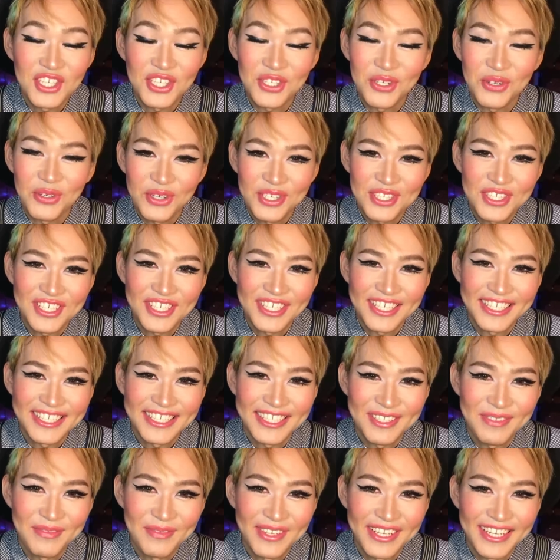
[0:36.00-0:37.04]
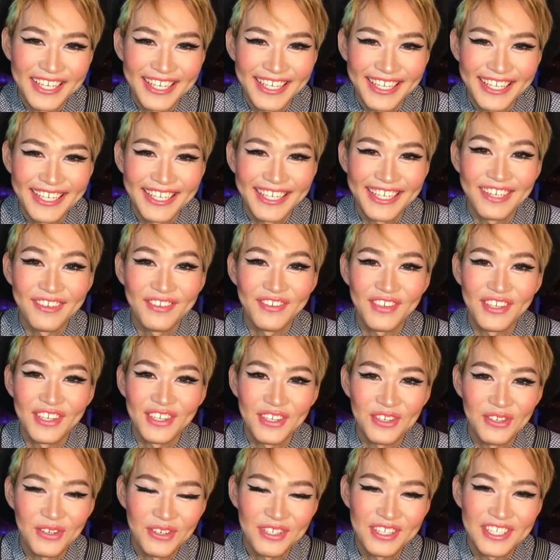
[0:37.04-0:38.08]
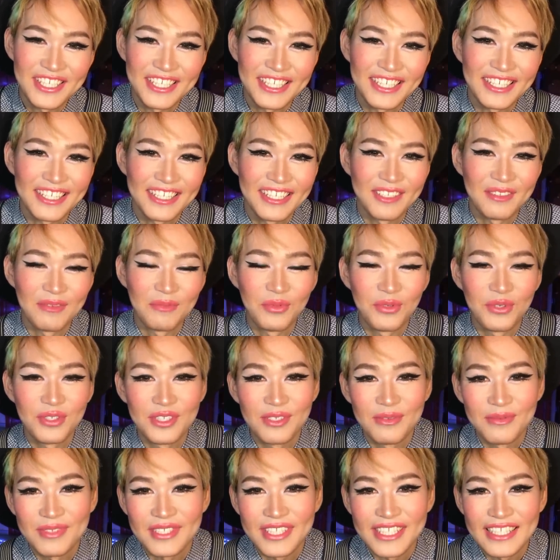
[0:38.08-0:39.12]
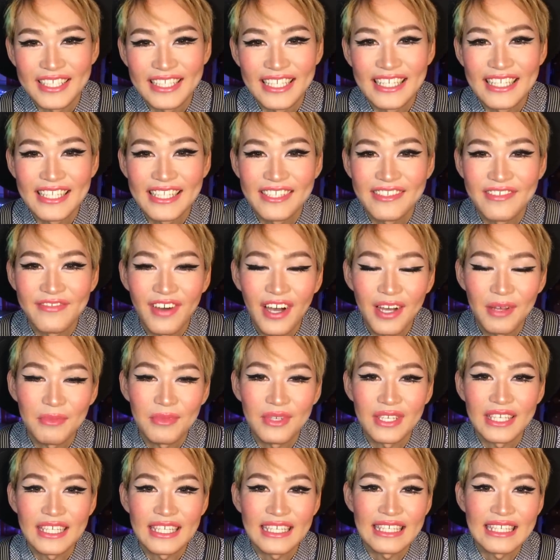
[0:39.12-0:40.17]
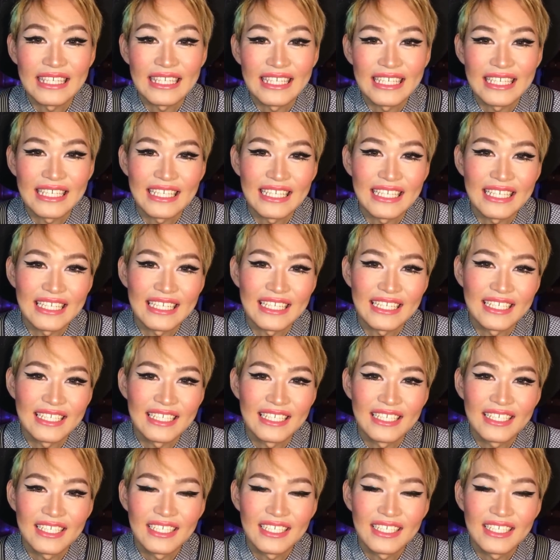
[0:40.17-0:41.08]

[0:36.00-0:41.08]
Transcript: чаечек себе, кофеечек. Будем сидеть с вами и